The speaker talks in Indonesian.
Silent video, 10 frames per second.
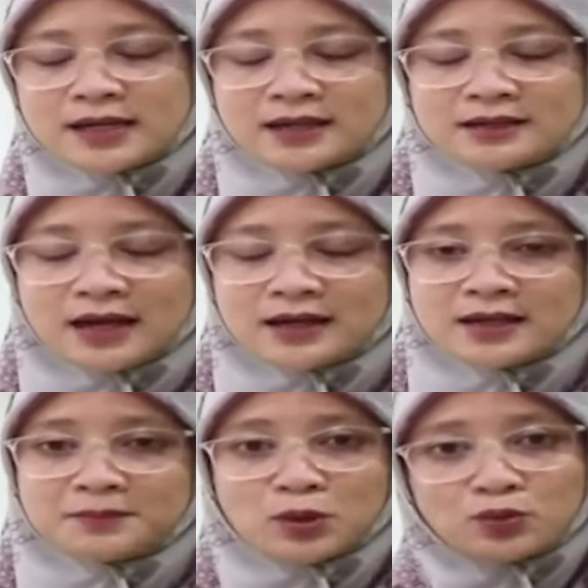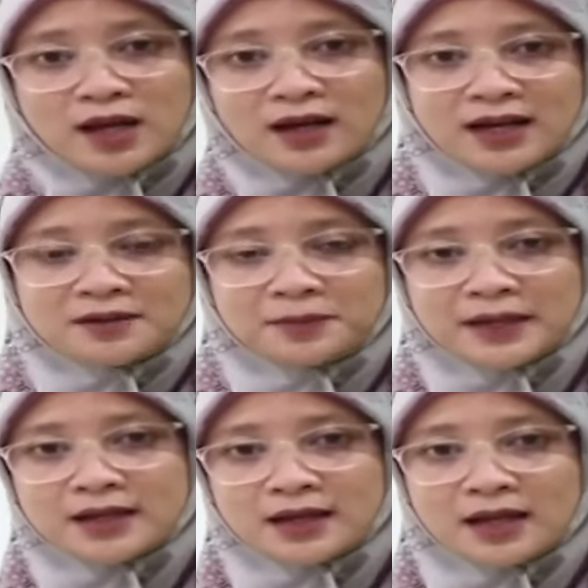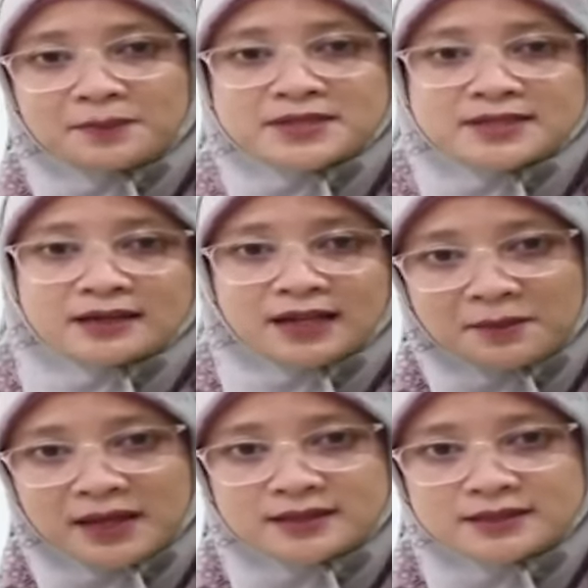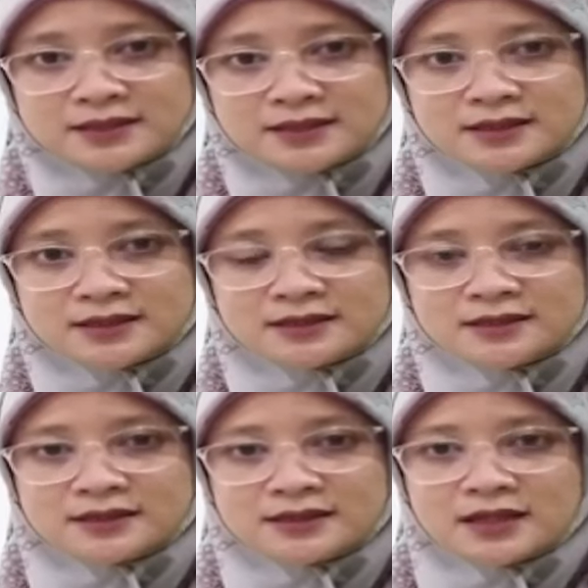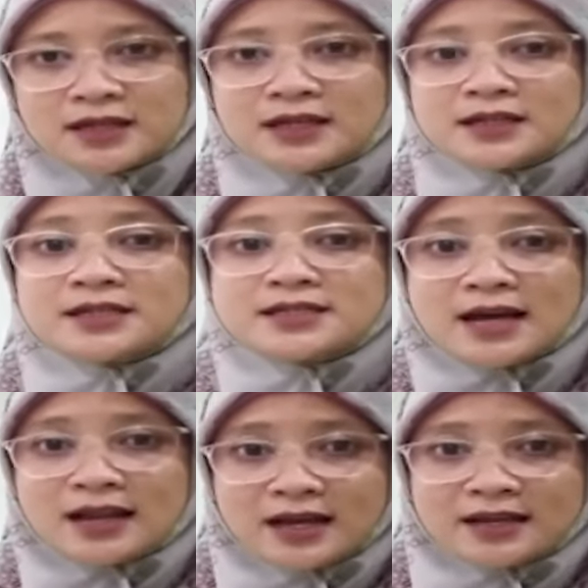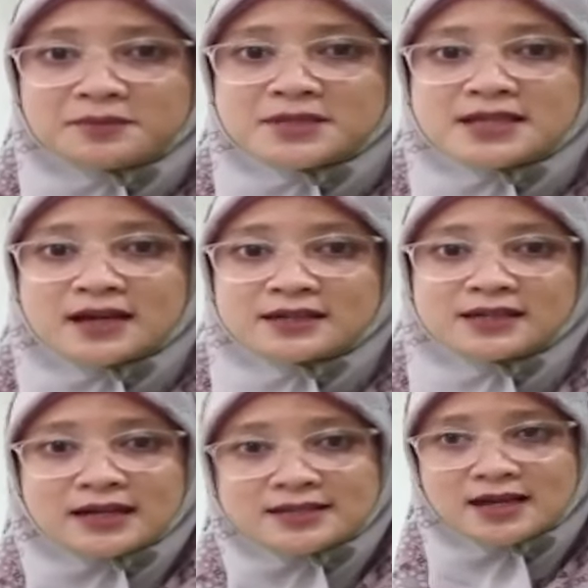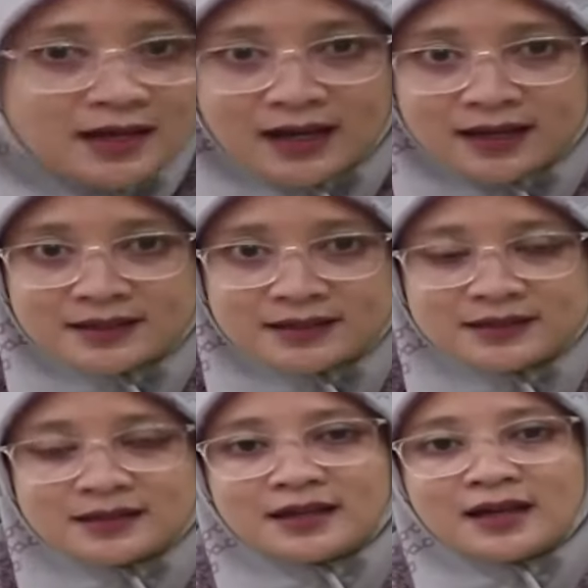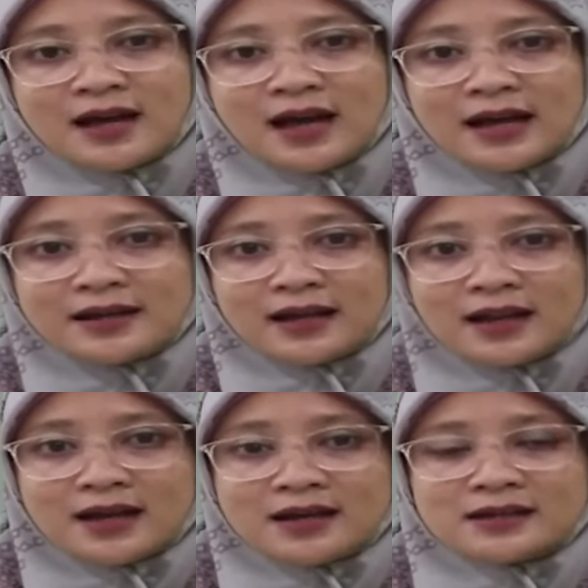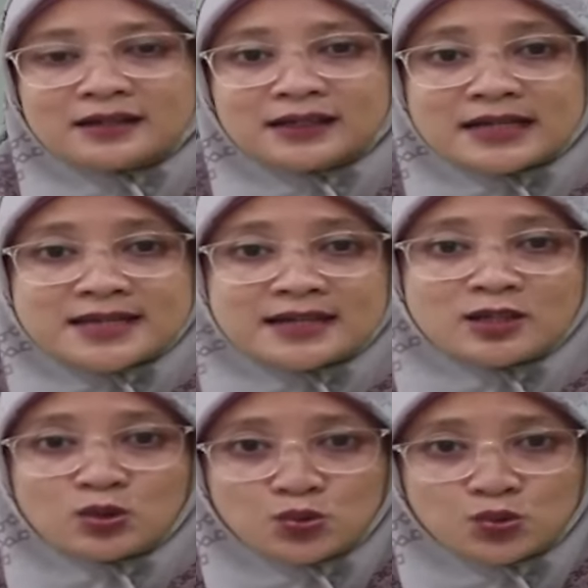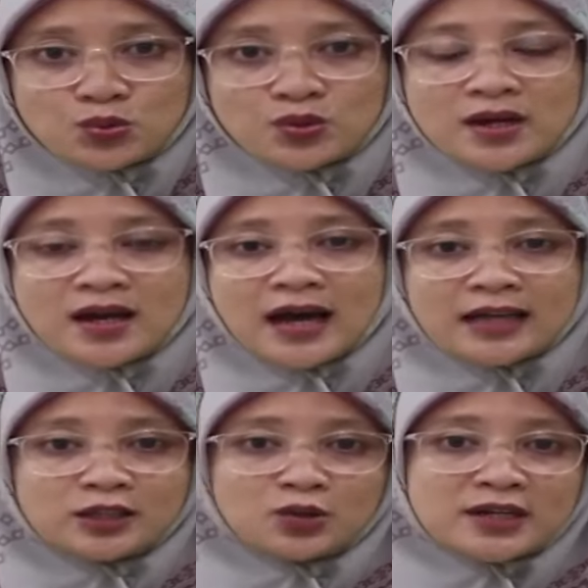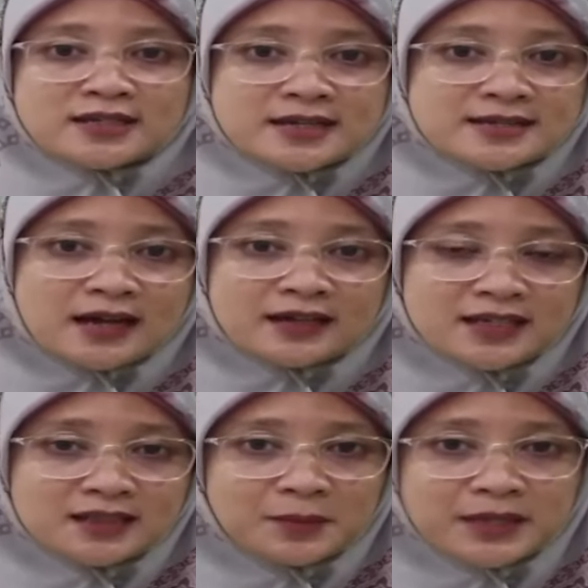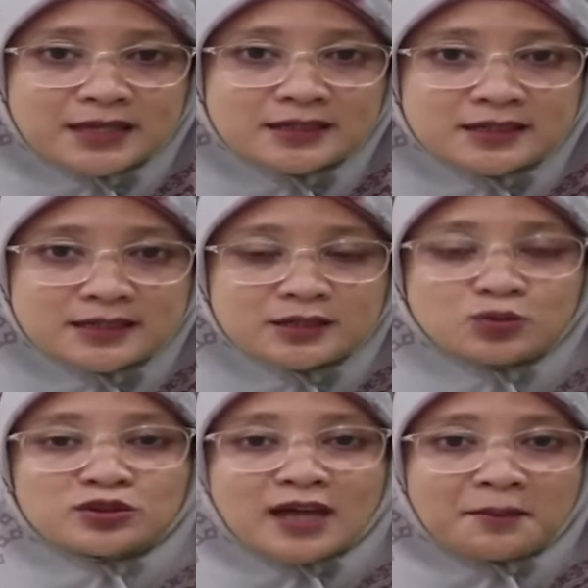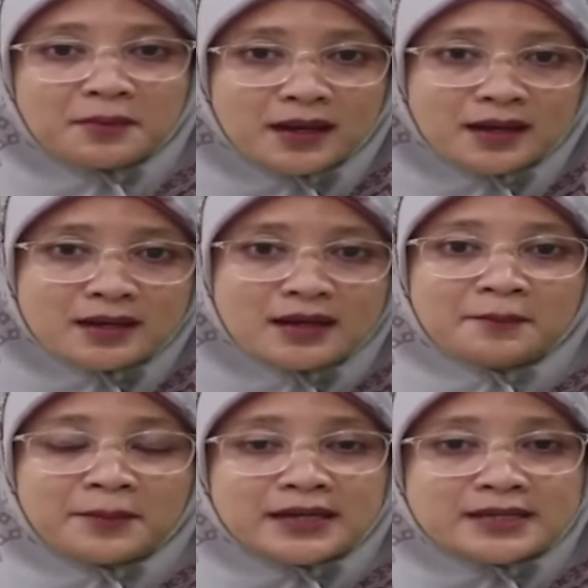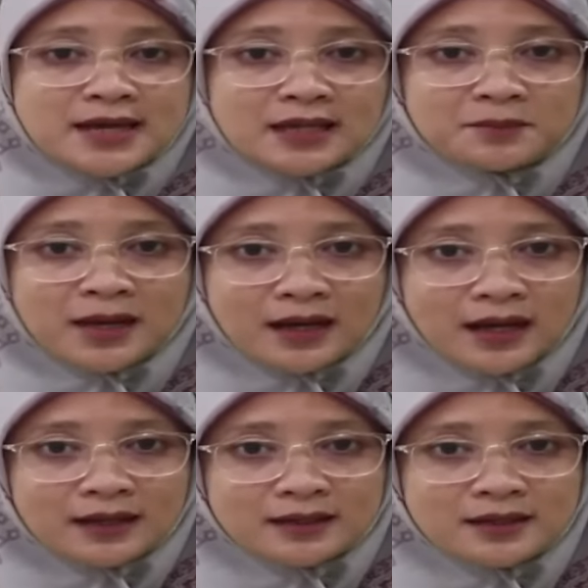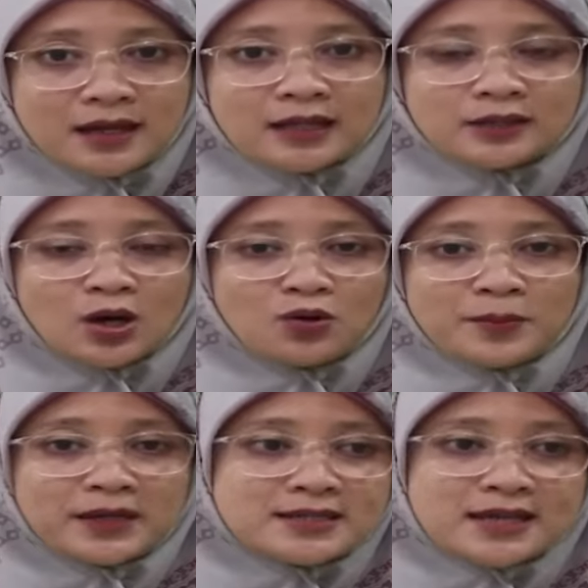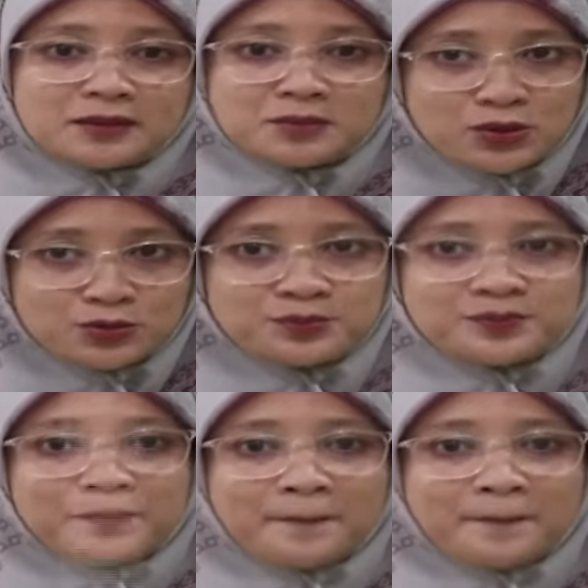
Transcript: dan ada perlunakan pada lapisan email gigi. Gejala yang bisa dirasakan adalah rasa ngilu atau rasa sakit pada gigi terutama pada saat makan atau pada saat minum.